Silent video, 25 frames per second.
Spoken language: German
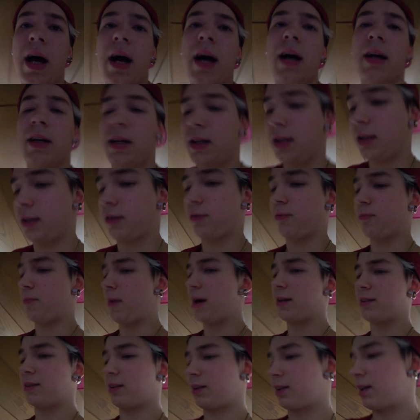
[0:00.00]
Ah, ich
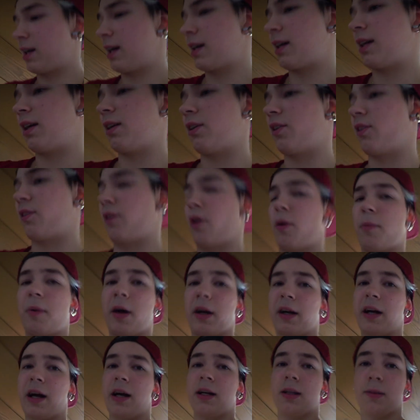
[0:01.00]
mach da gleich alles sauber,
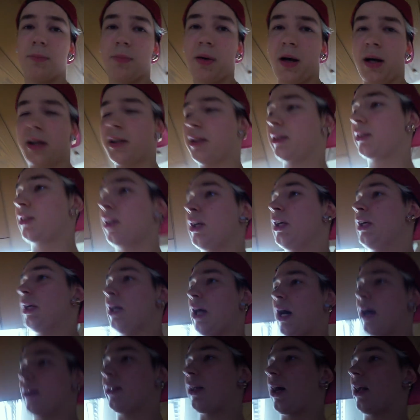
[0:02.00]
keine Panik.
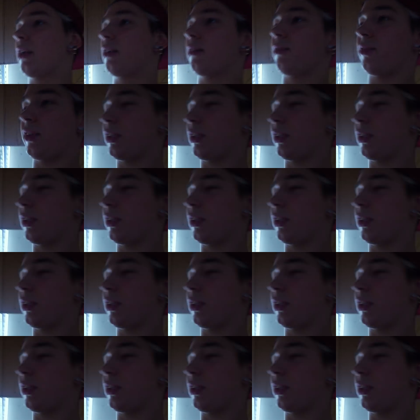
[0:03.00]
An alle